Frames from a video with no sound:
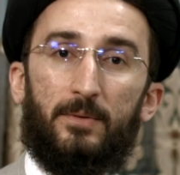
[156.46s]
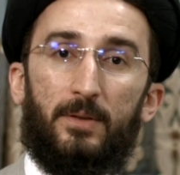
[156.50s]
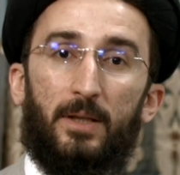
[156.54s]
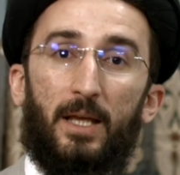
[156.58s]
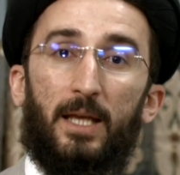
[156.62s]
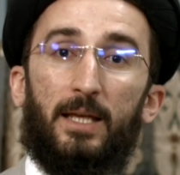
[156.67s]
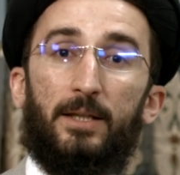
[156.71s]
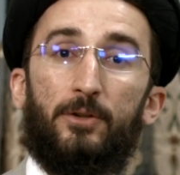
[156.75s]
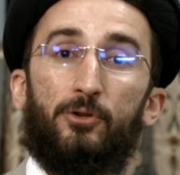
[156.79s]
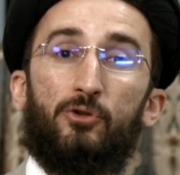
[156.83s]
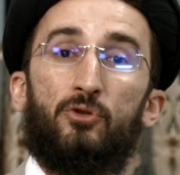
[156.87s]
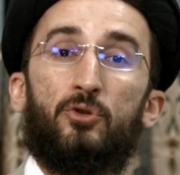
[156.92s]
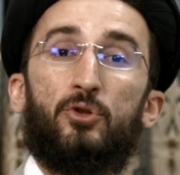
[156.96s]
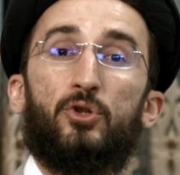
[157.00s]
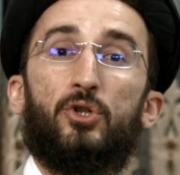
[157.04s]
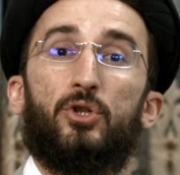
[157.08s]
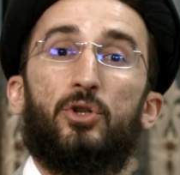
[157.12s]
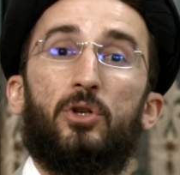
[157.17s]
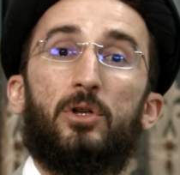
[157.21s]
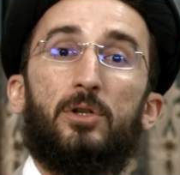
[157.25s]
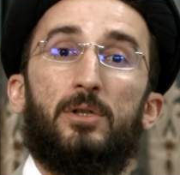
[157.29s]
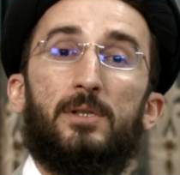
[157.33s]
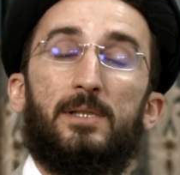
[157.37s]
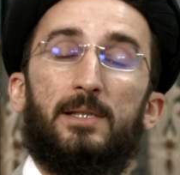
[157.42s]
et une
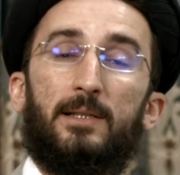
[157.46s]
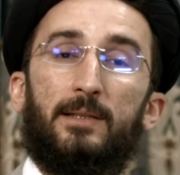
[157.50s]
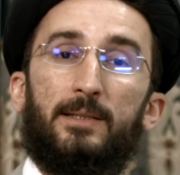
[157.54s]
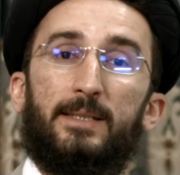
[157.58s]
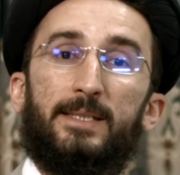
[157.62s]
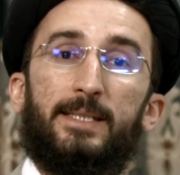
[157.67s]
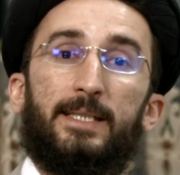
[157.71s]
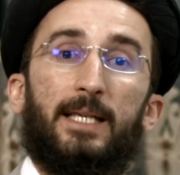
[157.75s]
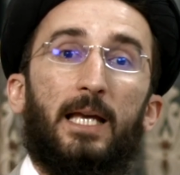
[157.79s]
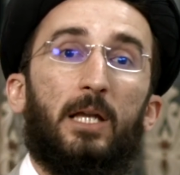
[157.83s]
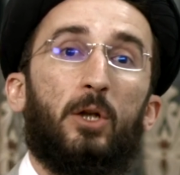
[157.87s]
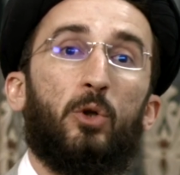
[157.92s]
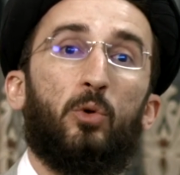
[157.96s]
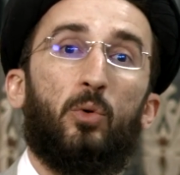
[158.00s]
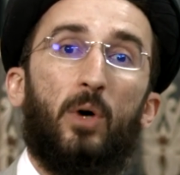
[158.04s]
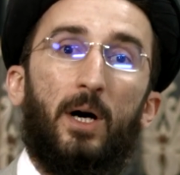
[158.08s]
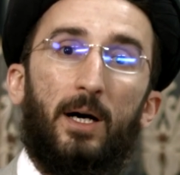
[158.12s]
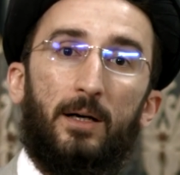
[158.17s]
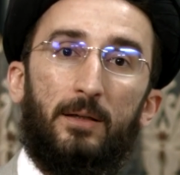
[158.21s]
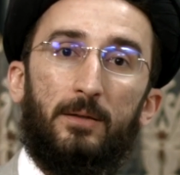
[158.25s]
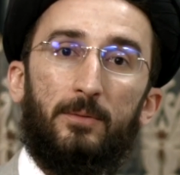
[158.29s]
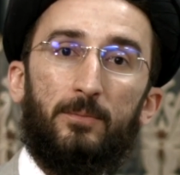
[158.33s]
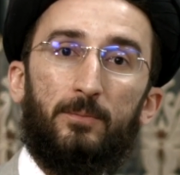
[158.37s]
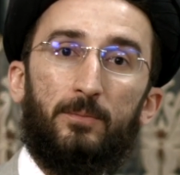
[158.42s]
chose qui est
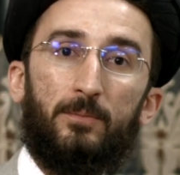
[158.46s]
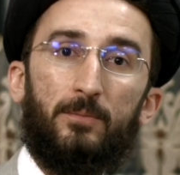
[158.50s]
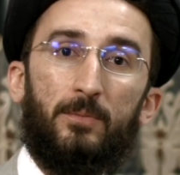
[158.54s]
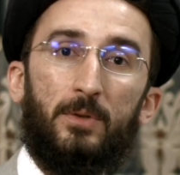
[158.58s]
loin,